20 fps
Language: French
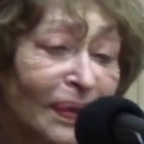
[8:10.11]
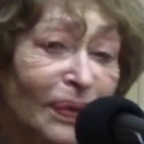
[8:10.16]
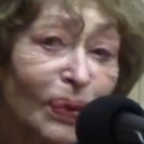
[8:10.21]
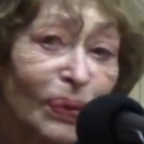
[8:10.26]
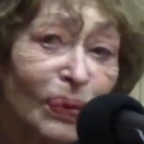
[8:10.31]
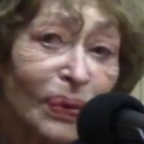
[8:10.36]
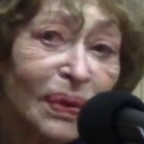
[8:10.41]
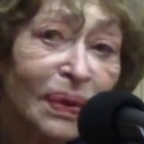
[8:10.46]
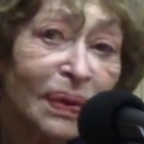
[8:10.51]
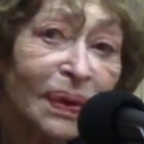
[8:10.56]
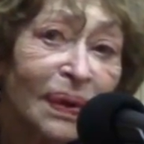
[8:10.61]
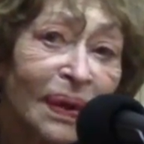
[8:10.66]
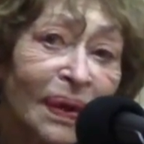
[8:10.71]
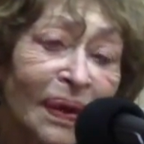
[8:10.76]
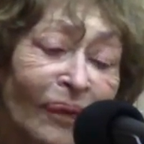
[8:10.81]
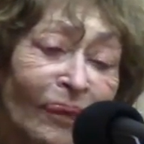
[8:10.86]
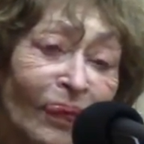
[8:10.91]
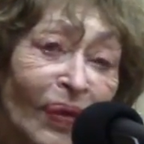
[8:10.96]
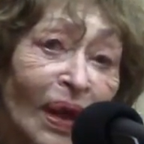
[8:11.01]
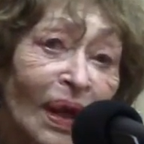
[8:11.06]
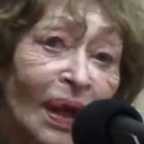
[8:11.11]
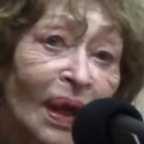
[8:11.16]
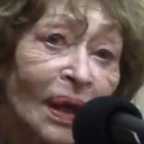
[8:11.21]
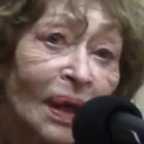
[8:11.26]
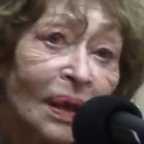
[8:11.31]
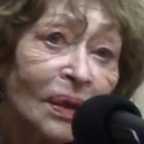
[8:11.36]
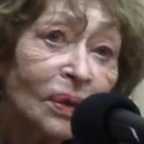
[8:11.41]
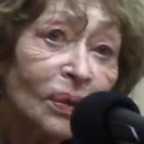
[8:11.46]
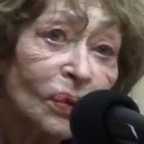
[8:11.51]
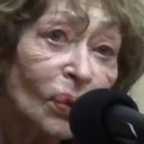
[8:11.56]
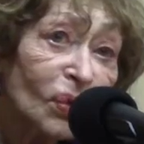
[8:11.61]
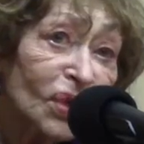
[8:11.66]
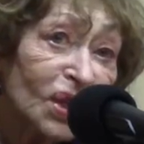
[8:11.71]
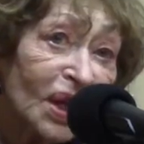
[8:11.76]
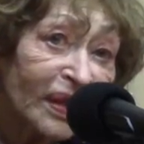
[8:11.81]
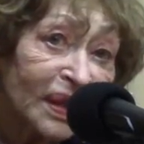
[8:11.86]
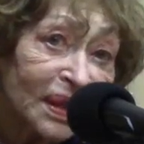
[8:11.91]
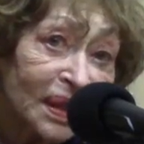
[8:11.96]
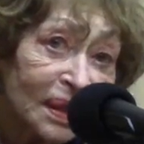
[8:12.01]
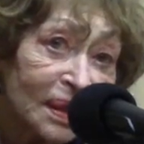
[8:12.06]
Donc euh, donc
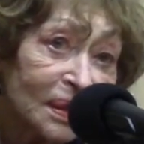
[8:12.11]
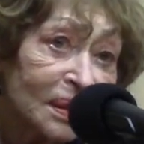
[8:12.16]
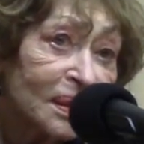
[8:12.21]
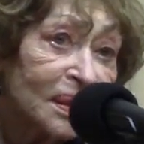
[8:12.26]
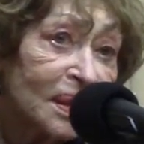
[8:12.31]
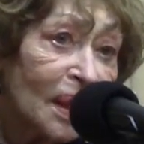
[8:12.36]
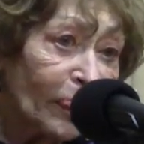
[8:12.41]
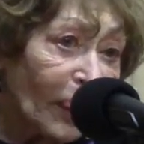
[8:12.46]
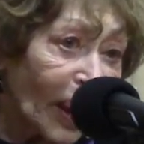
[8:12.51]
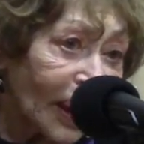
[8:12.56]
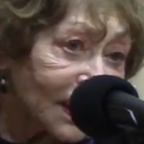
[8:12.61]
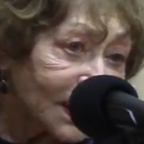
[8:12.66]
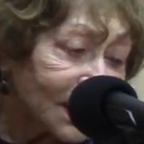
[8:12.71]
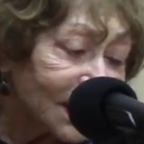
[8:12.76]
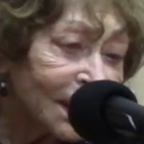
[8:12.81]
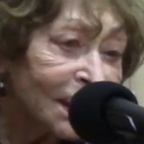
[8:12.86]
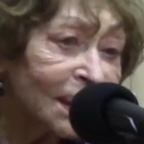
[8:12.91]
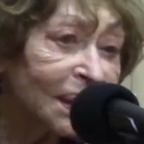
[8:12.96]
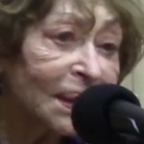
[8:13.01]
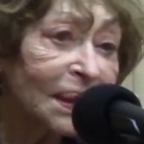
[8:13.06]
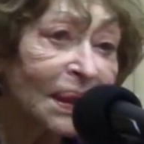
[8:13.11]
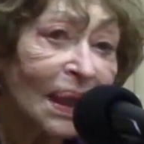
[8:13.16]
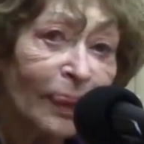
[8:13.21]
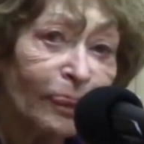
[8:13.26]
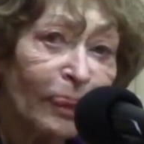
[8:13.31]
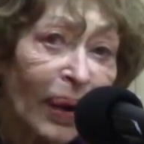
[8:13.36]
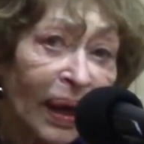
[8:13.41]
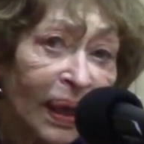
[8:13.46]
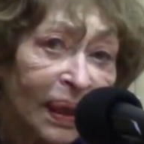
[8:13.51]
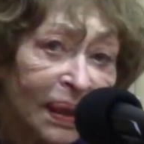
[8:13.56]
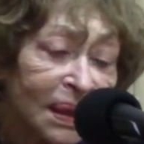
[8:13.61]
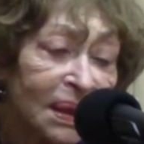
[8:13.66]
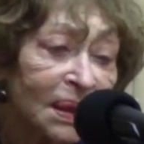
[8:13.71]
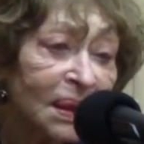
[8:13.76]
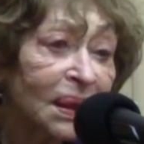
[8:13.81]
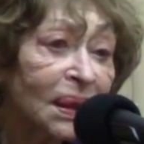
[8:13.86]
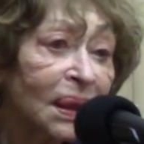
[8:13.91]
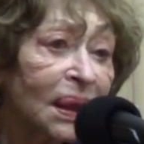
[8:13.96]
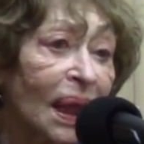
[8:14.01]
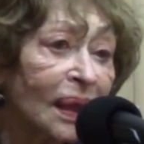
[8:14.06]
j'étais parti à
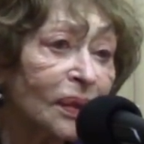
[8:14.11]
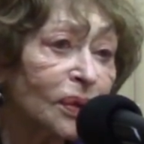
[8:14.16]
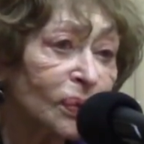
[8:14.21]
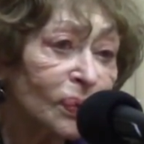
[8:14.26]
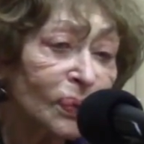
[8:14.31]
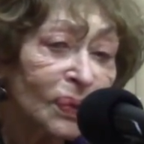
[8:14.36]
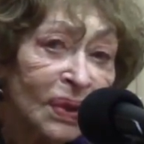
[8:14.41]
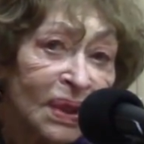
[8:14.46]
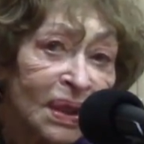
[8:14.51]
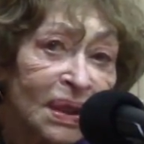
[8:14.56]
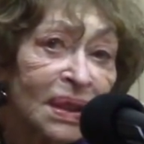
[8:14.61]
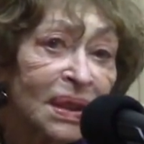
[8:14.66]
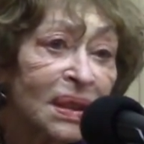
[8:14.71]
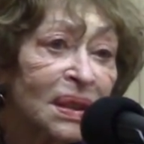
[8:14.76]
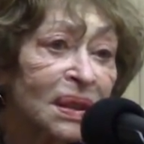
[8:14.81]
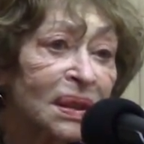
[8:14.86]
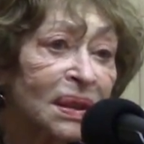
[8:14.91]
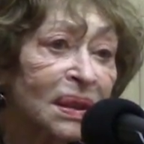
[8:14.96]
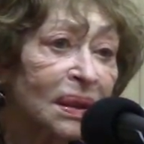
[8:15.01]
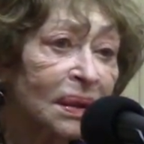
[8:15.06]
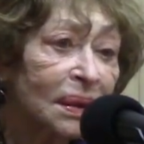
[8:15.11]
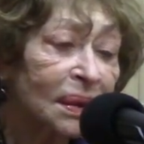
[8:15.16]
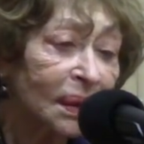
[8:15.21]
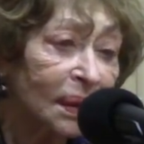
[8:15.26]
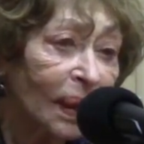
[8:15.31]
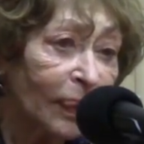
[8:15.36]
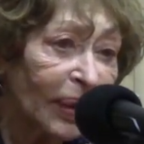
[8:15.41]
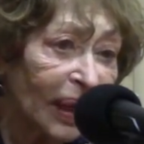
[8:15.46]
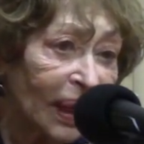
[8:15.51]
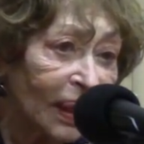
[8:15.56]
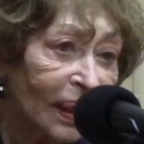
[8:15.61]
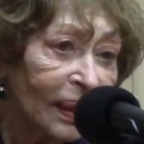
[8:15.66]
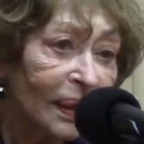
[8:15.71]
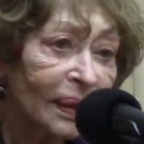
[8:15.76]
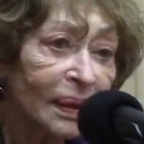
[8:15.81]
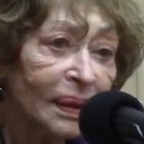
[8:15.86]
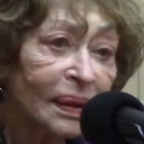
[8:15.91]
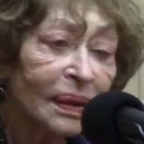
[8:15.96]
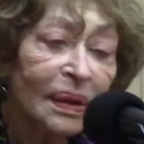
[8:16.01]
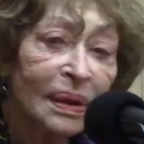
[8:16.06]
Paris, à Tunis, euh, à
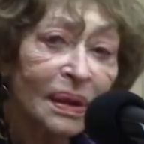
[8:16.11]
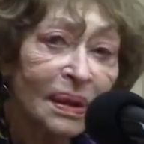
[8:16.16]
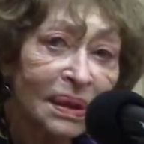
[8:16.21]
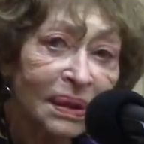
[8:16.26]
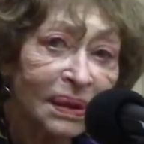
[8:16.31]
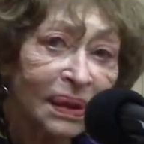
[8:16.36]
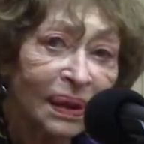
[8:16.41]
Berlin,